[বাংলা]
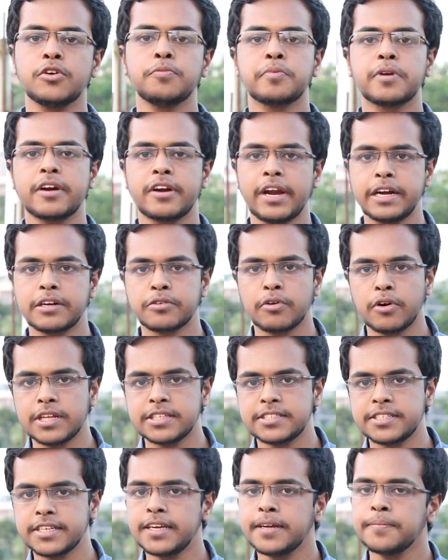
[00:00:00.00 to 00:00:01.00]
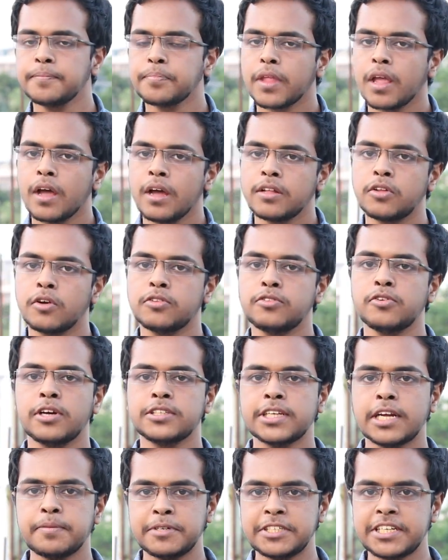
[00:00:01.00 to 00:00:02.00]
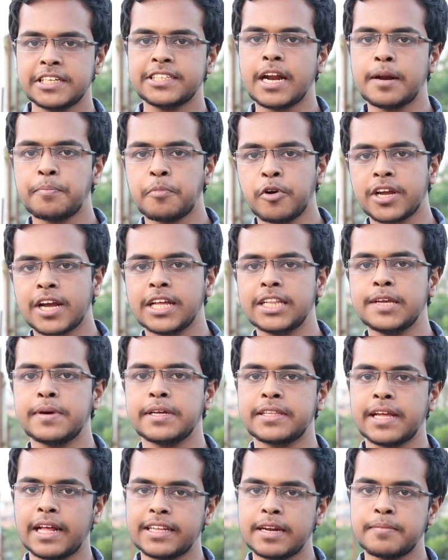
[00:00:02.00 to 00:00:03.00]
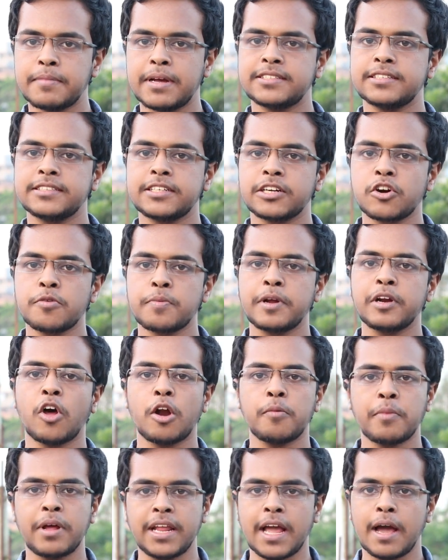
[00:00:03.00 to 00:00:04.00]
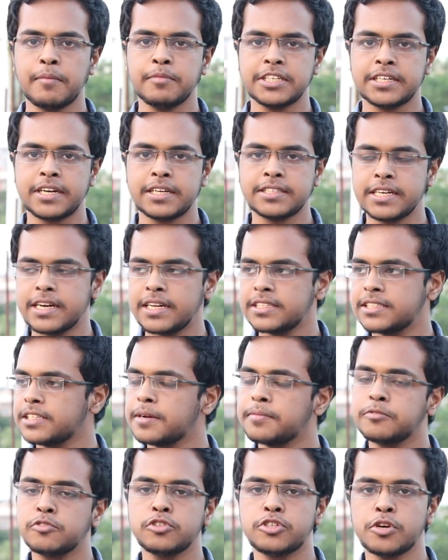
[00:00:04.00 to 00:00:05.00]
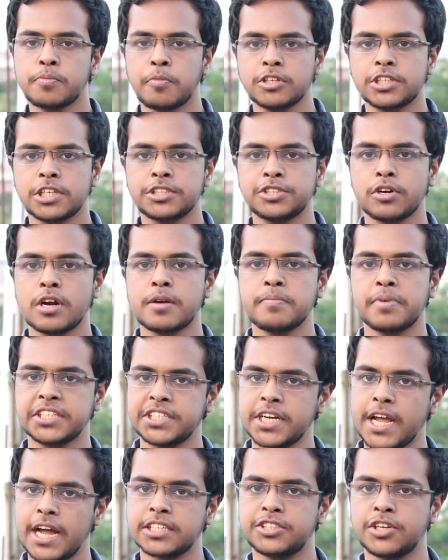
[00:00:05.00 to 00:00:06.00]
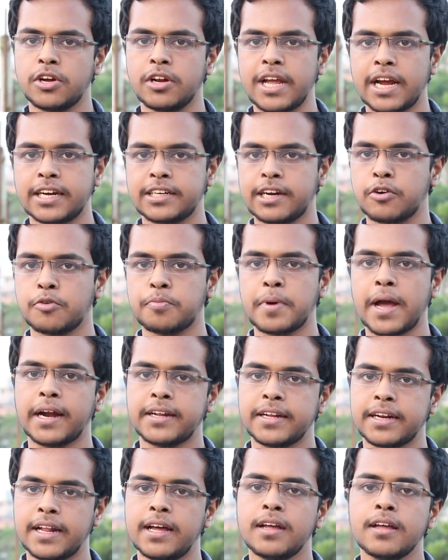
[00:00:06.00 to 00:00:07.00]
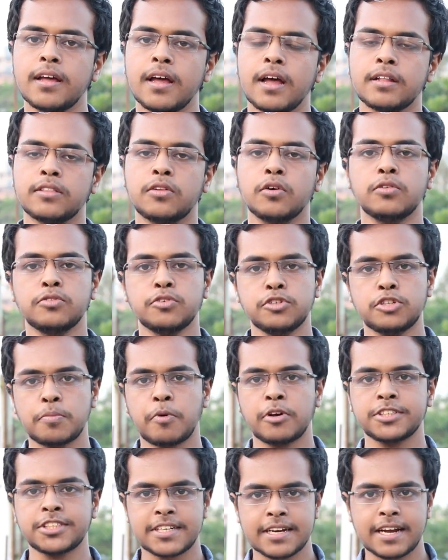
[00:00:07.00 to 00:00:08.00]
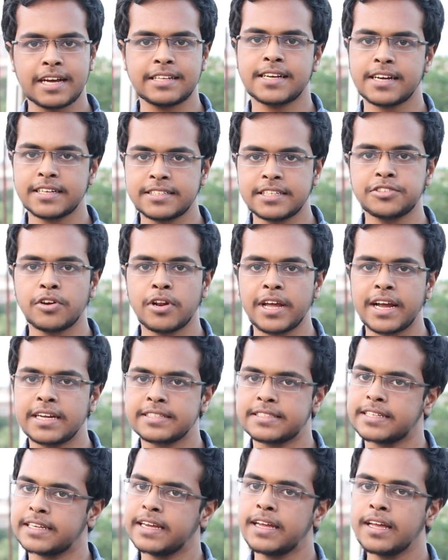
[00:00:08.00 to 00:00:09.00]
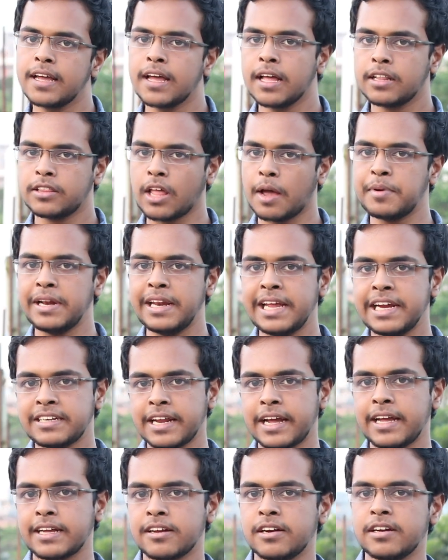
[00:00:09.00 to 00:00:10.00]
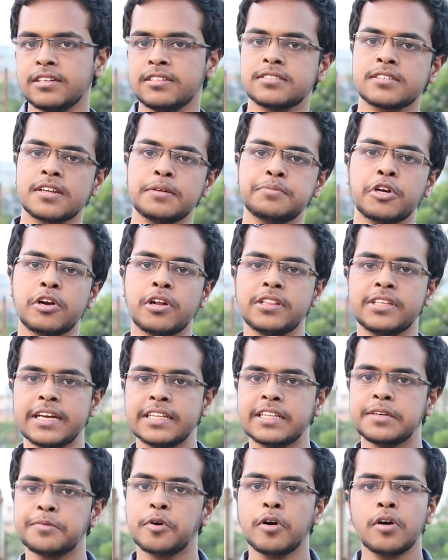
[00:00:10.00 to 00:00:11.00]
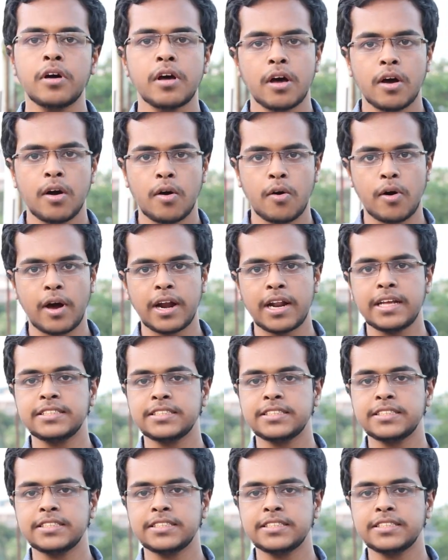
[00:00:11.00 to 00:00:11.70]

গ্রুপ ক্রিয়েট করেছি তো দু হাজার বিশে যারা পরীক্ষা দিবে তাদের মেসেঞ্জার গ্রুপে নর্মালি আমি যেটা জেনেছি যে দুশো পঞ্চাশ জনের বেশি অ্যাকচুয়ালি একটা গ্রুপে আটে না তো দুশো পঞ্চাশের কাছাকাছি চলে গেছে তো আমি লিঙ্কটা এখানে ডিসক্রিপশনে দিয়ে দেবো ওখানে